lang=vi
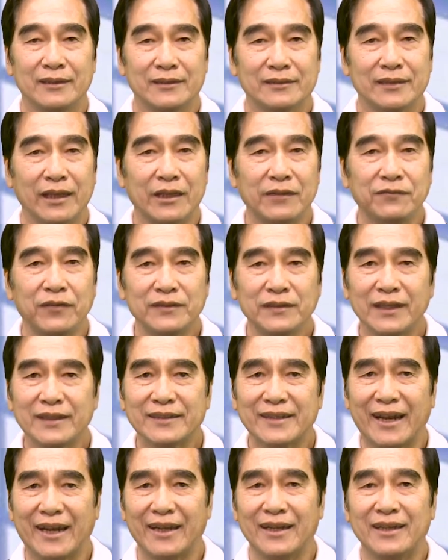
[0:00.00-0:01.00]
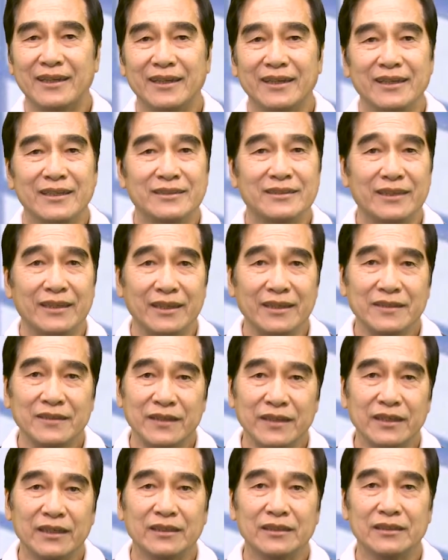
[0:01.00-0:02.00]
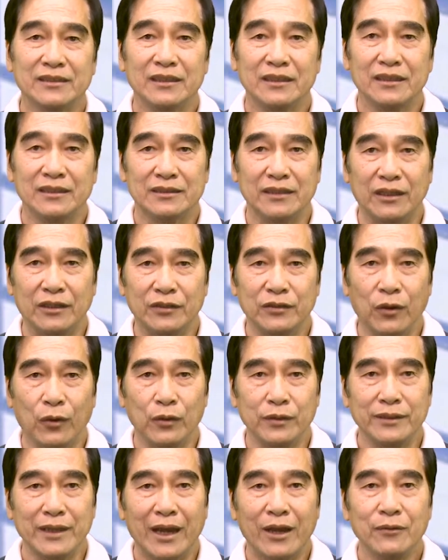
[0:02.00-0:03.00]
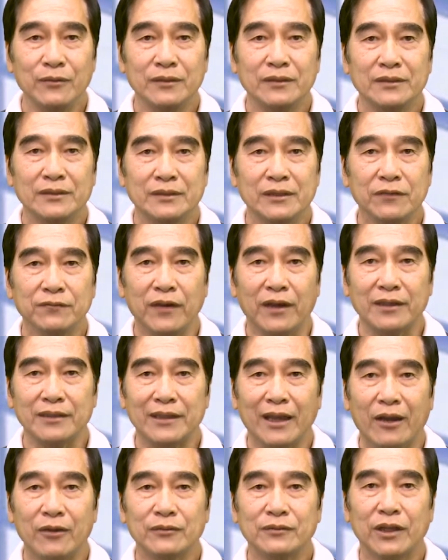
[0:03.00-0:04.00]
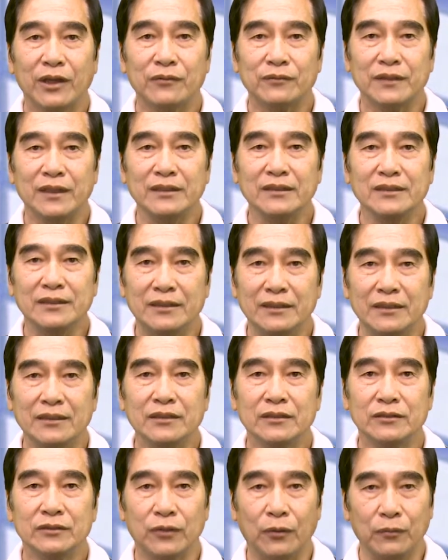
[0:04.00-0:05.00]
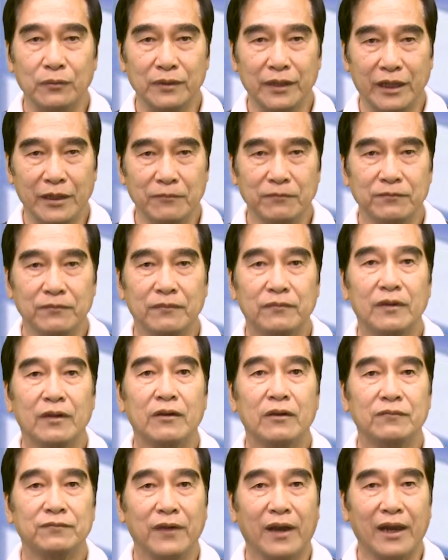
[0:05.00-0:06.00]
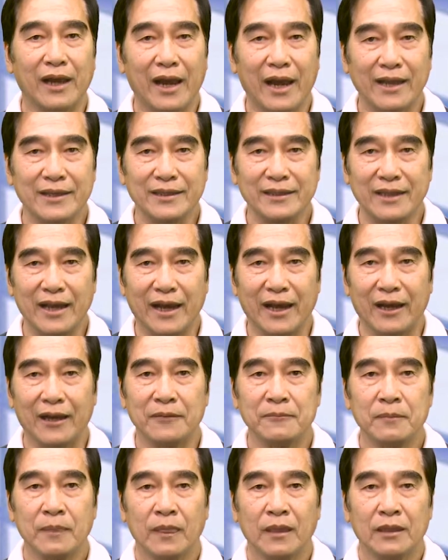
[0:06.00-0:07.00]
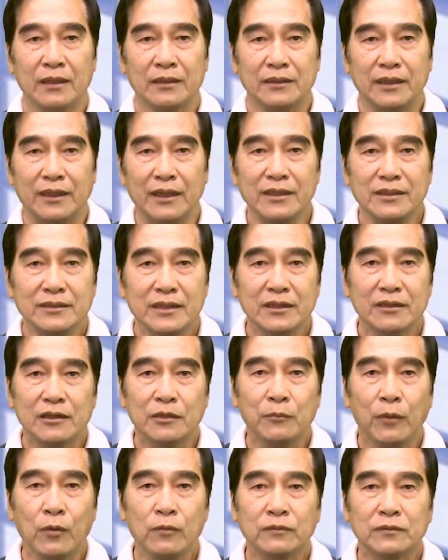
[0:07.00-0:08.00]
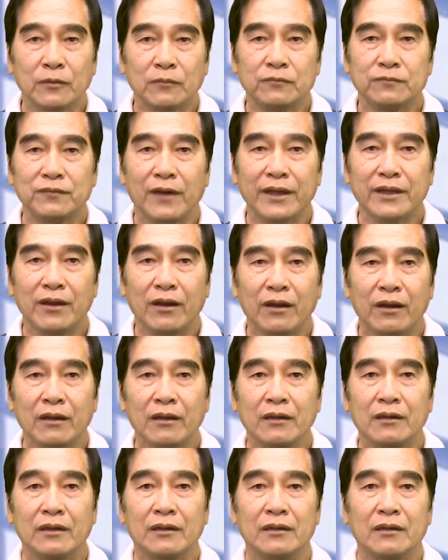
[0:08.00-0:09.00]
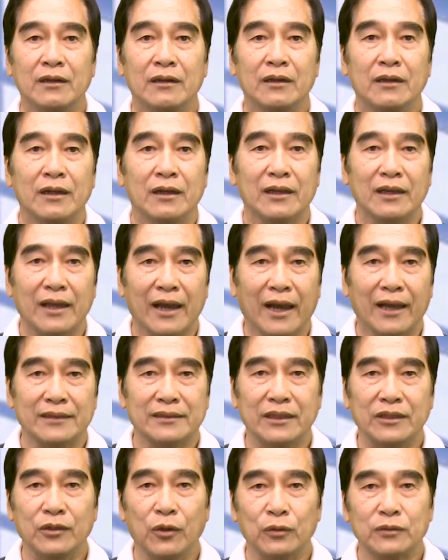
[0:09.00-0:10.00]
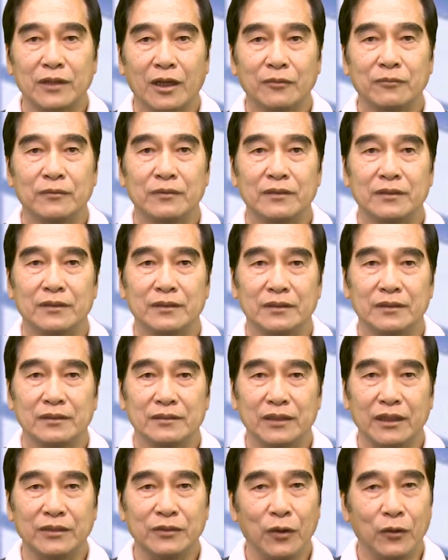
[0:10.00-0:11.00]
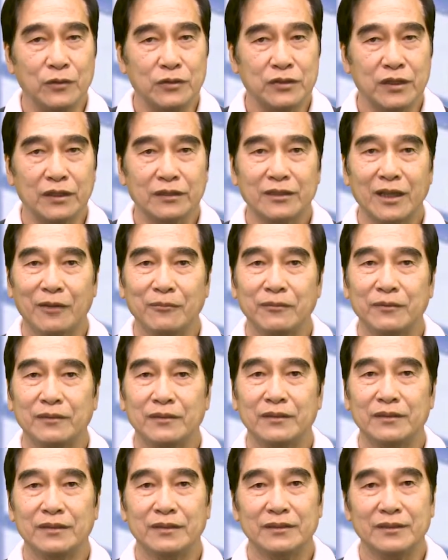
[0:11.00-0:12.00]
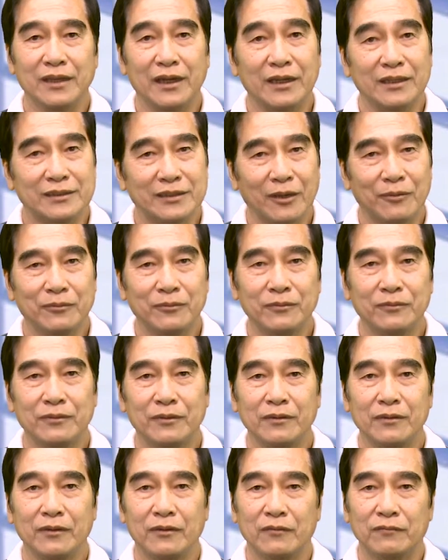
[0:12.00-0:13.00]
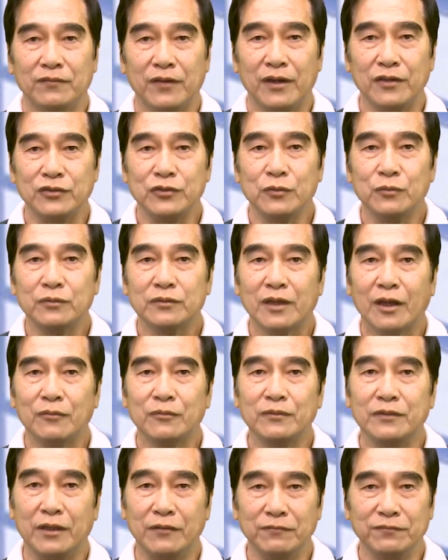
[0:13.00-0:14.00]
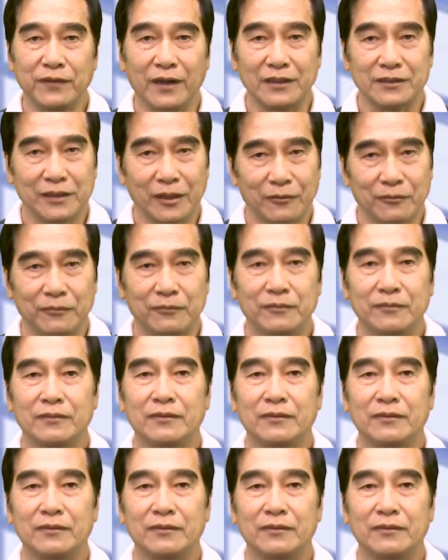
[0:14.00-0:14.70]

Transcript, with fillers: Thầy phân tích rằng chỉ riêng tịnh độ giáo, tức Phật giáo theo tín ngưỡng, tụng niệm, Phật A-di-đà, thì ít nhất có bốn tông phái đó là tịnh độ tông, tịnh độ chân tông Thời Tông và Dung Thông Niệm Phật Tông.